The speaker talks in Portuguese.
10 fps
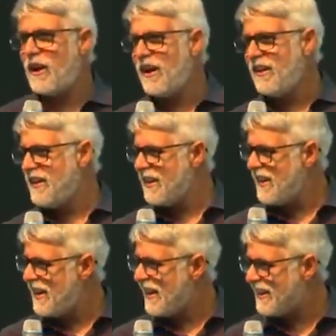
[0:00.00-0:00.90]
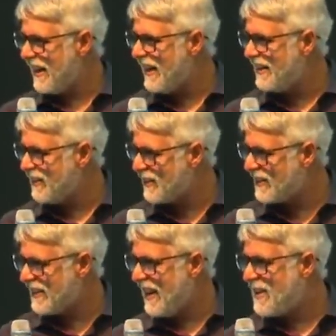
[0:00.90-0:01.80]
foi rainha da Inglaterra no
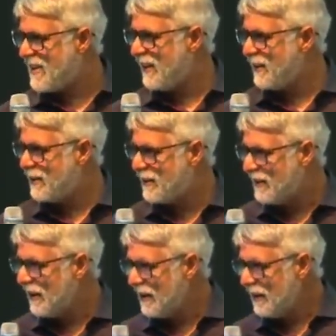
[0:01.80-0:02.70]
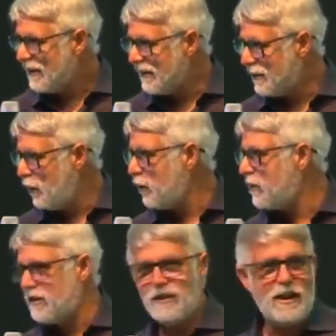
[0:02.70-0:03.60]
século
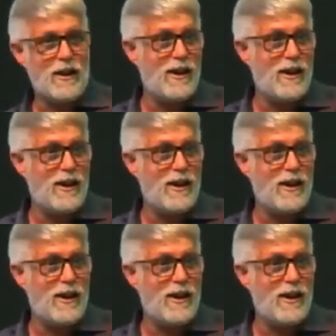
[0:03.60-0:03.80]
XII.